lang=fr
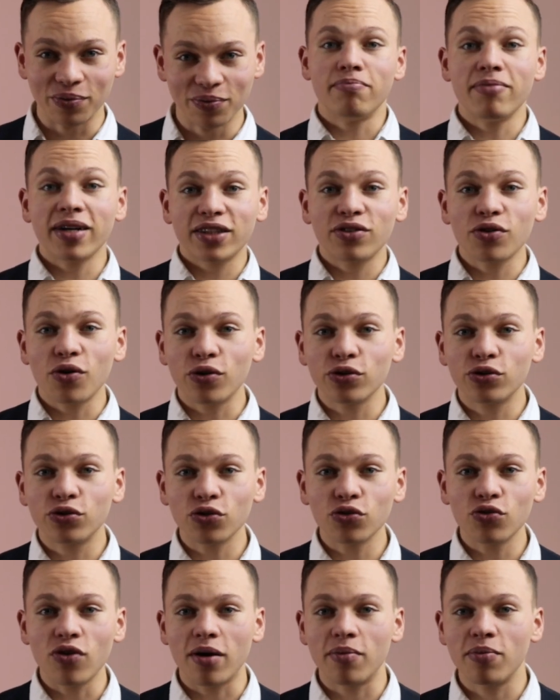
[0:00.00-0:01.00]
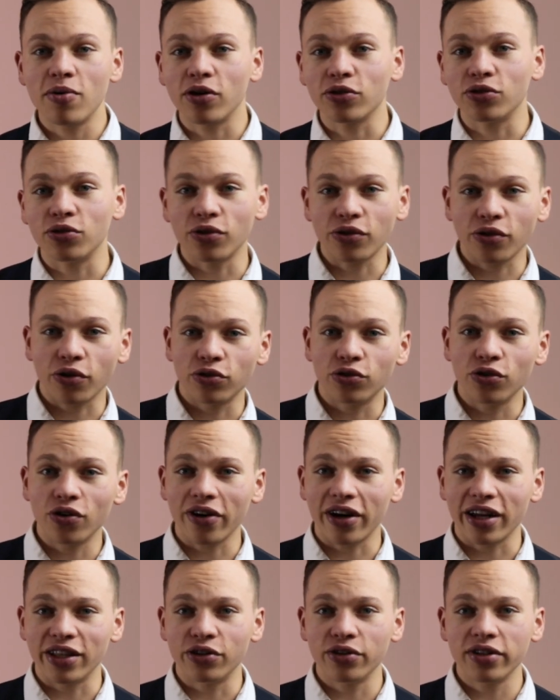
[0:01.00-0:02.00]
Maintenant retournons à bord de notre
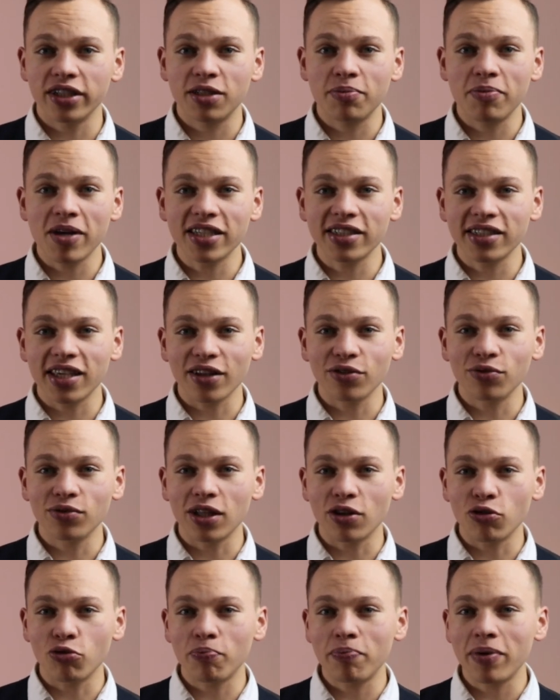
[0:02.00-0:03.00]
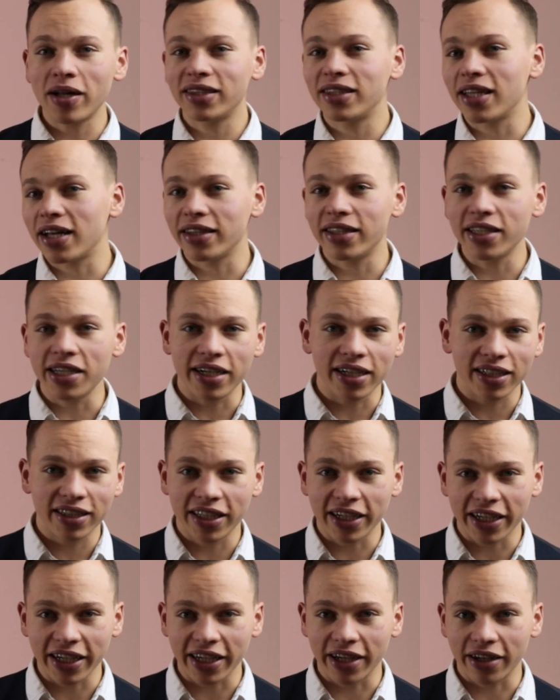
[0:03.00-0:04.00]
DeLorean de l'espace car nous n'allons pas tarder à
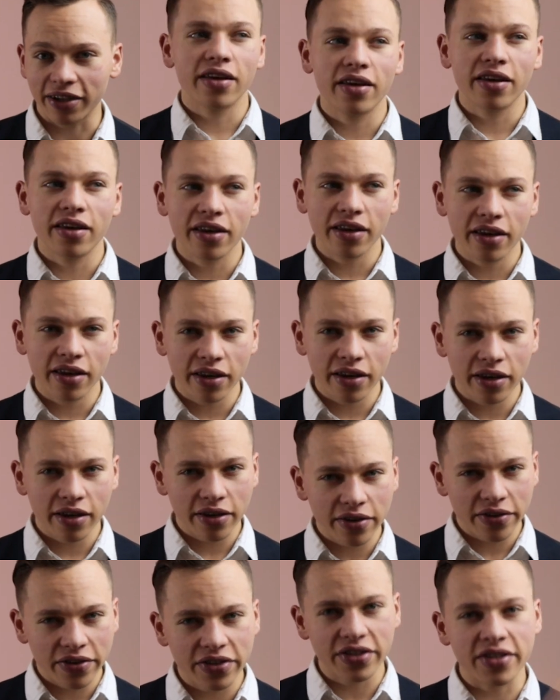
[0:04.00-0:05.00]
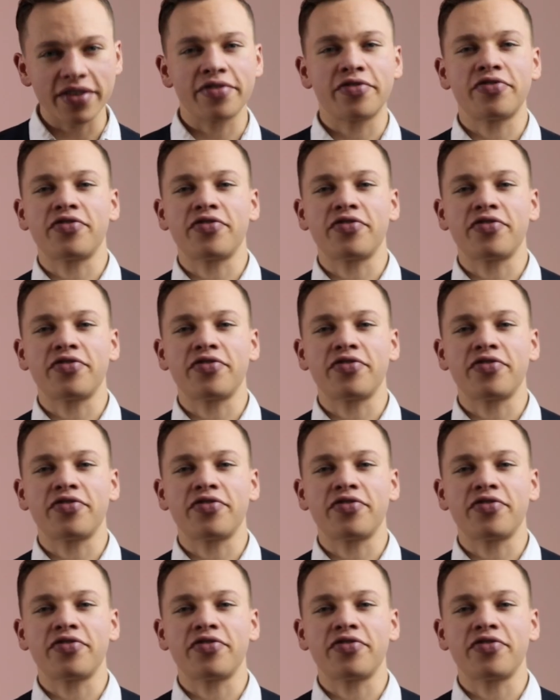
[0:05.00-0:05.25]
atterrir. Et c'est